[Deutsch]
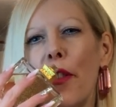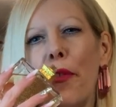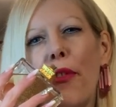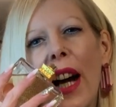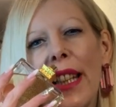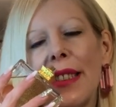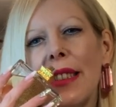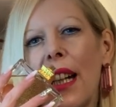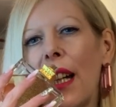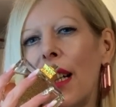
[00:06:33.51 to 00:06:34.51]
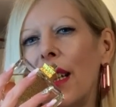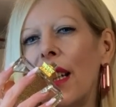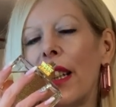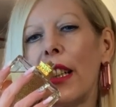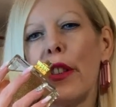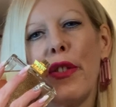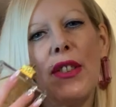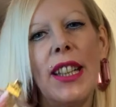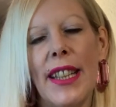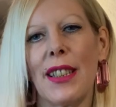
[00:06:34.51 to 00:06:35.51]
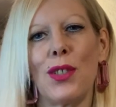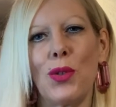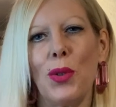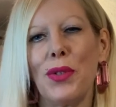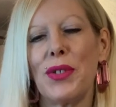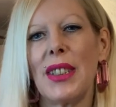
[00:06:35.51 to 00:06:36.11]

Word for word: weißer, gepflegt Duft.